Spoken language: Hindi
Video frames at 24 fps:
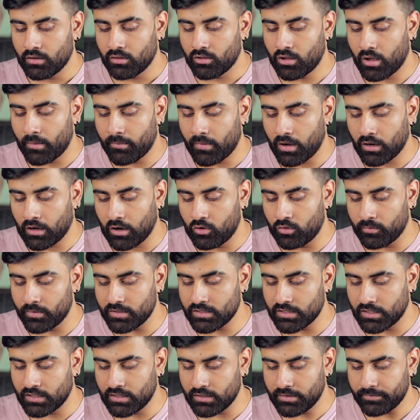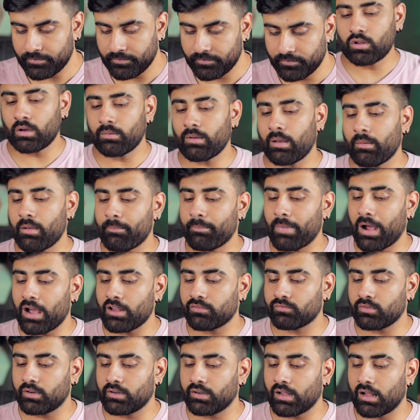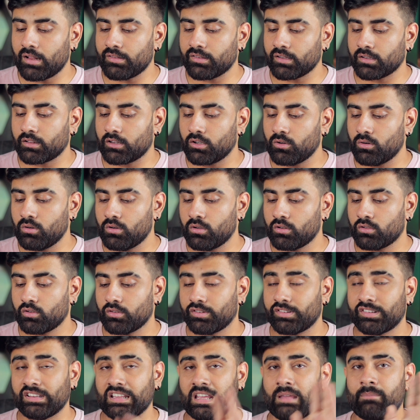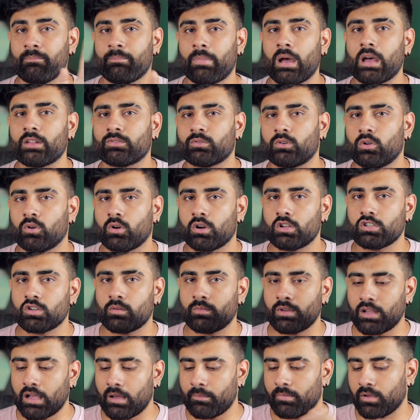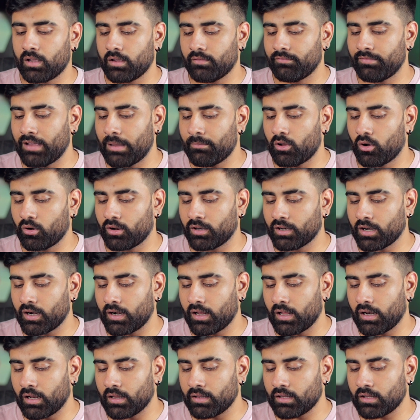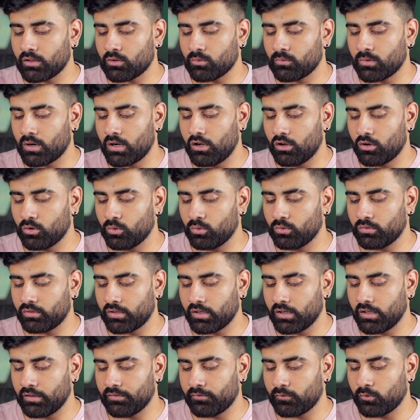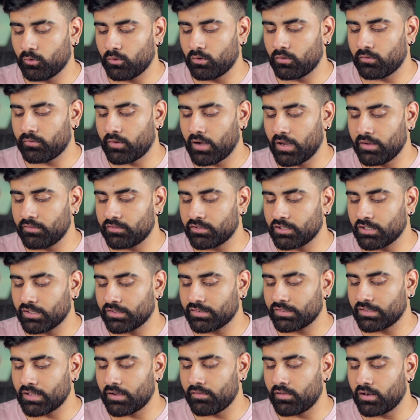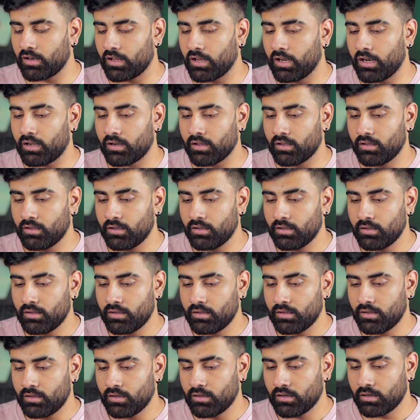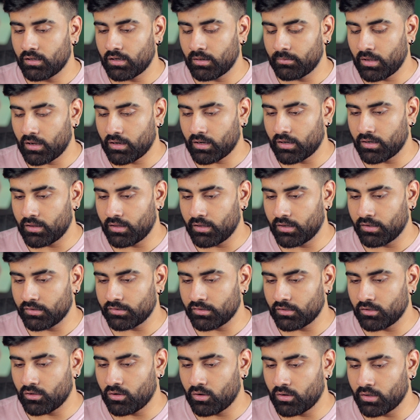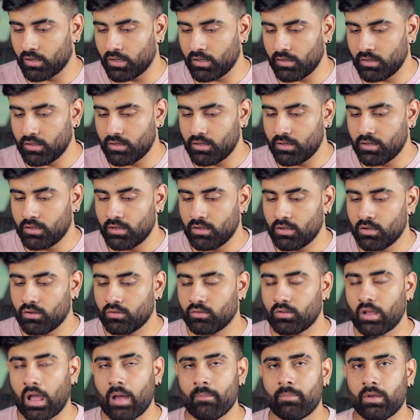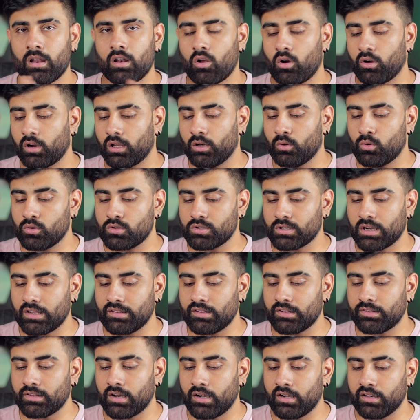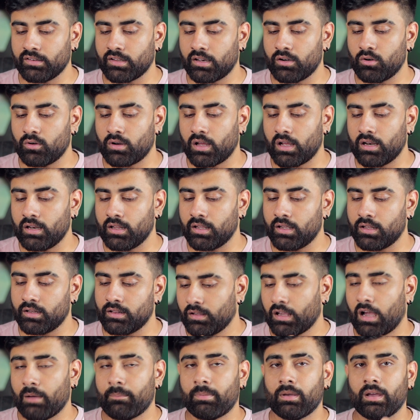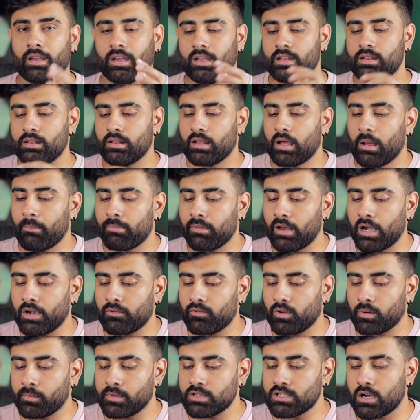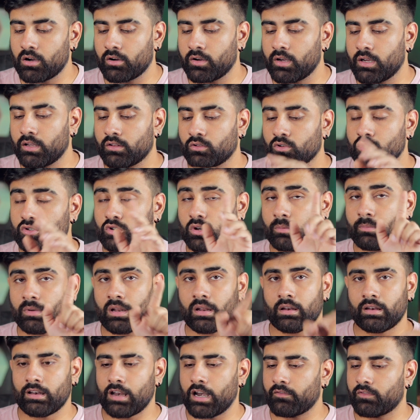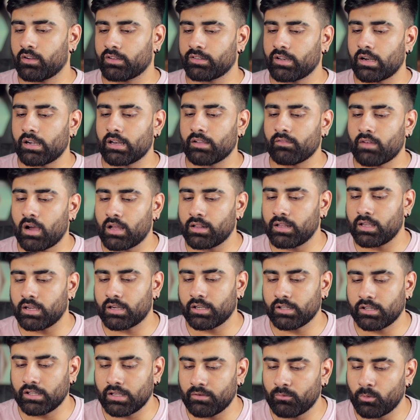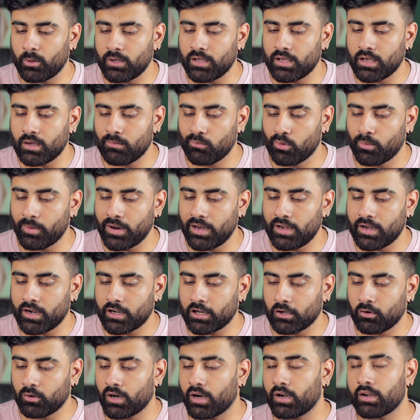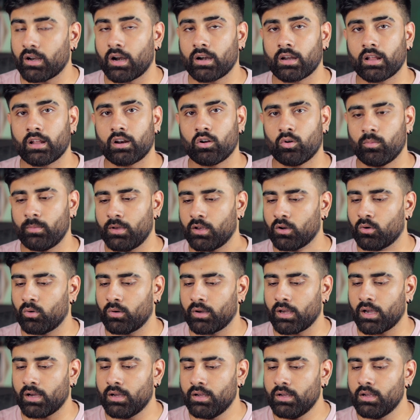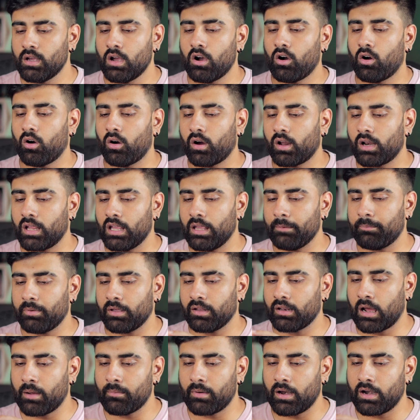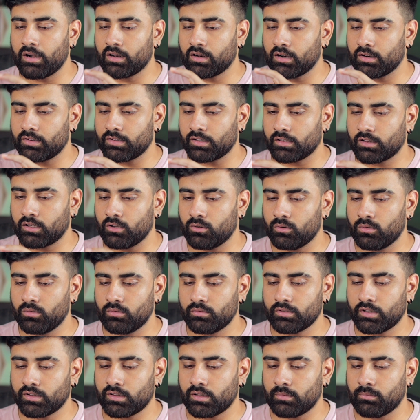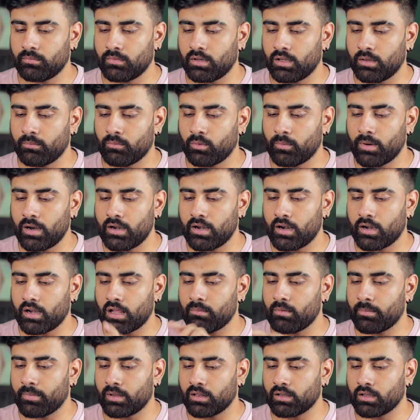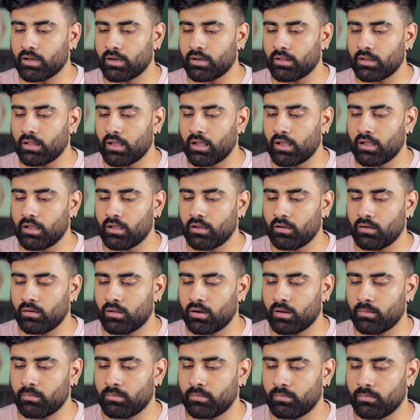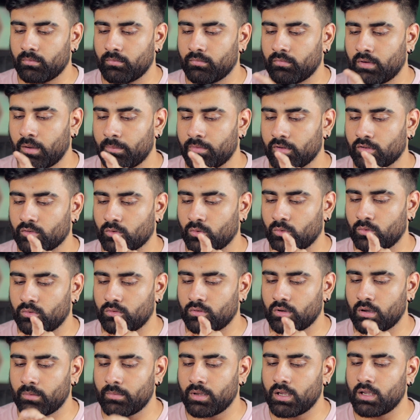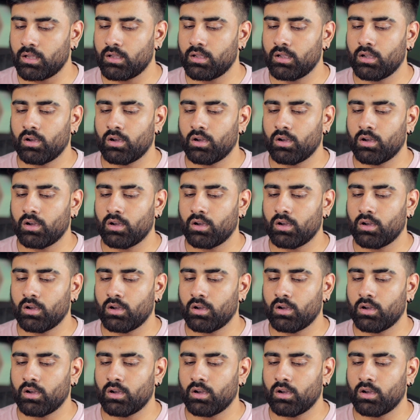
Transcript: तो आप अकाउंट में जाना तो आप यहाँ पे पासवर्ड डाल सकते हो तो सेम पासवर्ड होगा जो हमने यहाँ पे वेब लॉगिन का डाला था तो वन टू थ्री फोर फाइव सिक्स सेवन एट और हम यहाँ कर देंगे इसे लॉगिन तो यहाँ पे लॉगिन हो चुके हैं सेटिंग सारी उठा ली है यहाँ पे अगेन आप नेटवर्क में जाओगे तो जो हमने नेटवर्क सेटिंग वहाँ देखी थी ये वही है मोबाइल डाटा हो गया डाटा रोमिंग हो गया और ए आप ऐड कर सकते हो जैसे हमने मोबाइल डाटा यहाँ पे बंद कर दिया है और अब वापस खोल दूंगा मैं